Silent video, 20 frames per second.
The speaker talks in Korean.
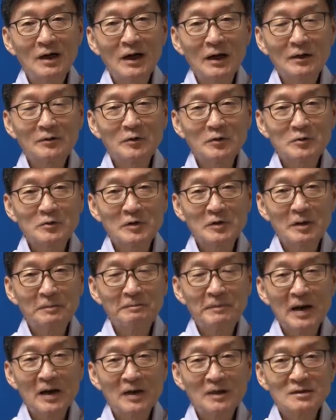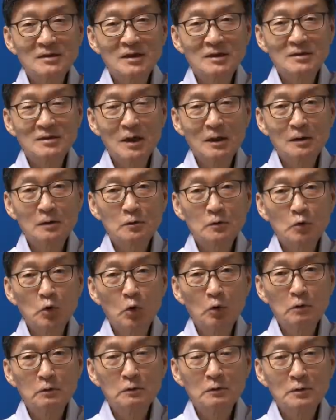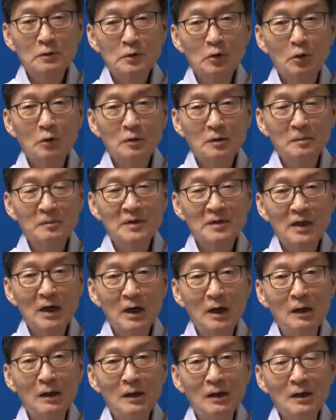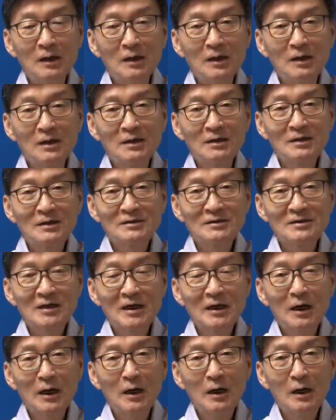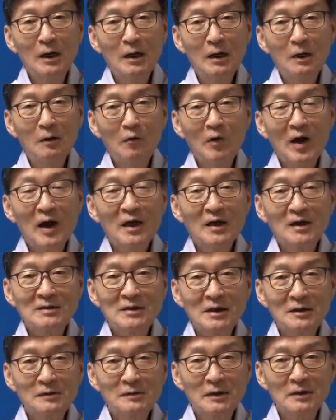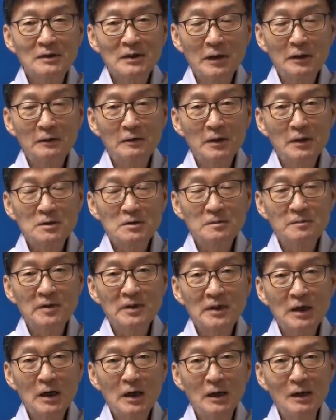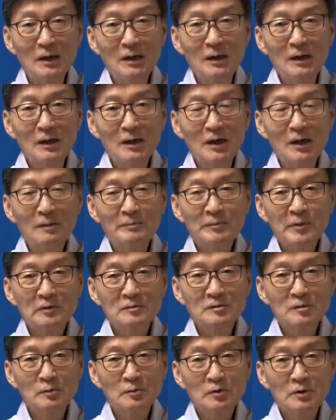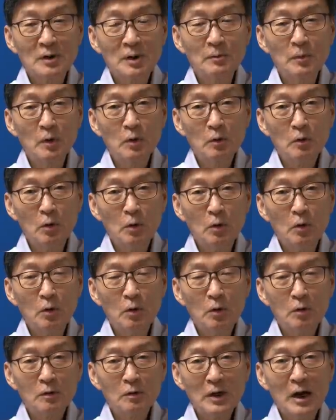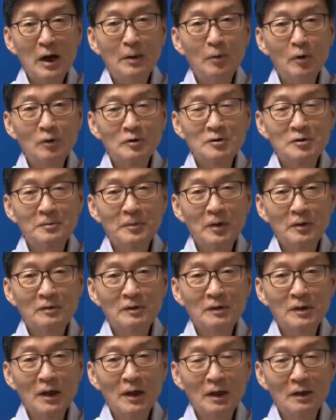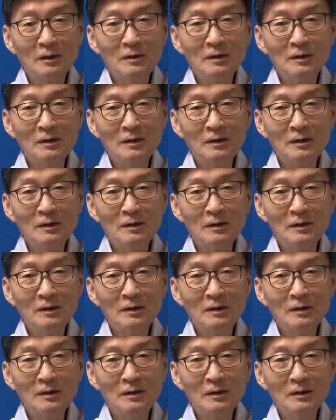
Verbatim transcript: 안교수의 바깥세상 톡톡입니다 제가 화개장터에 다녀왔습니다 아, 평소부터 한번 꼭 가보고 싶었는데